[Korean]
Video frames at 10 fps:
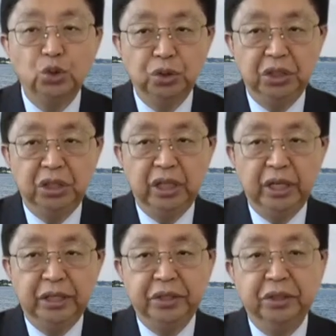
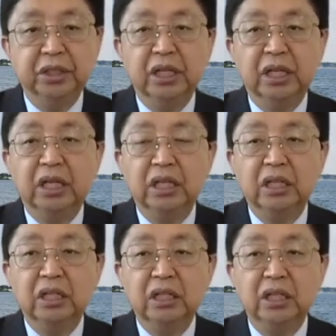죽게 되었다.
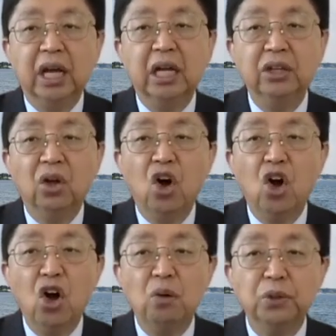내가
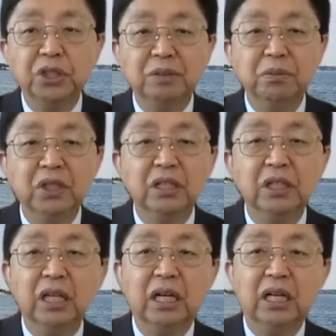너무
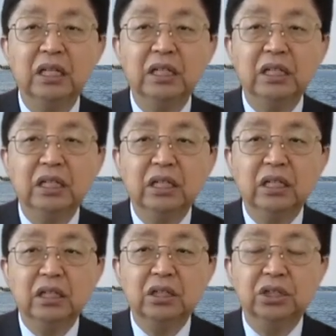힘들다.
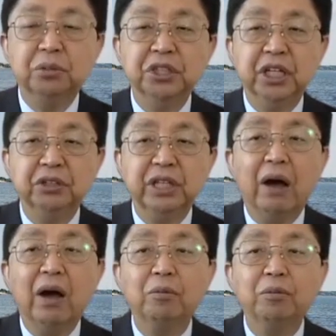그러면서
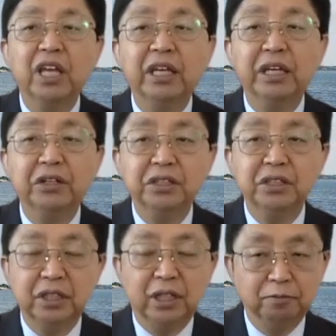나와 함께 끼어
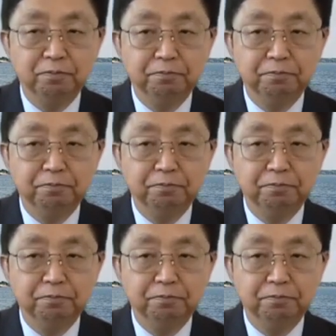있으라.